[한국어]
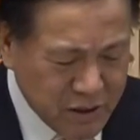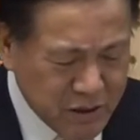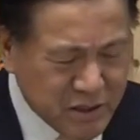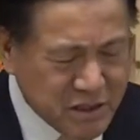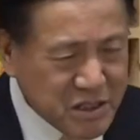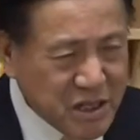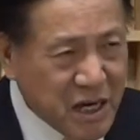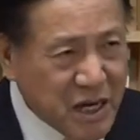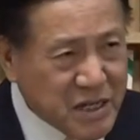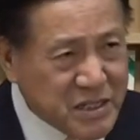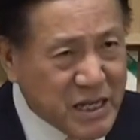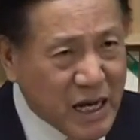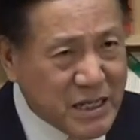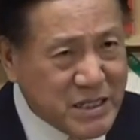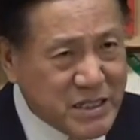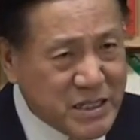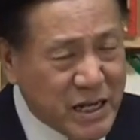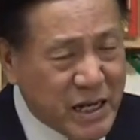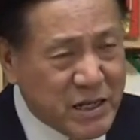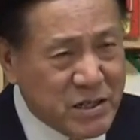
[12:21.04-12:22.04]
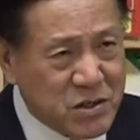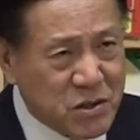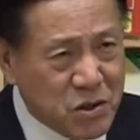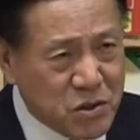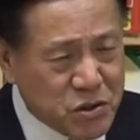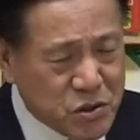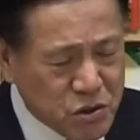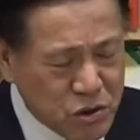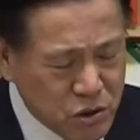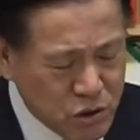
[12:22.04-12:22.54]
제사 지내는
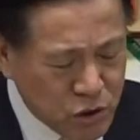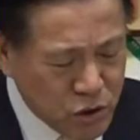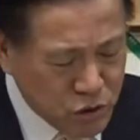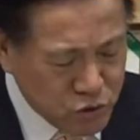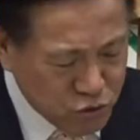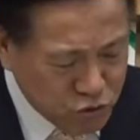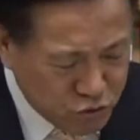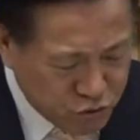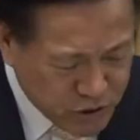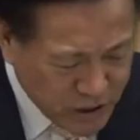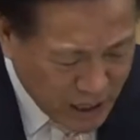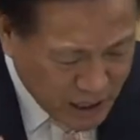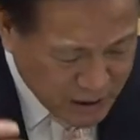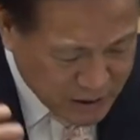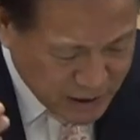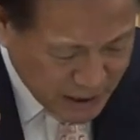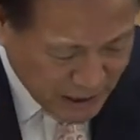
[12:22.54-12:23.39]
것을 주장을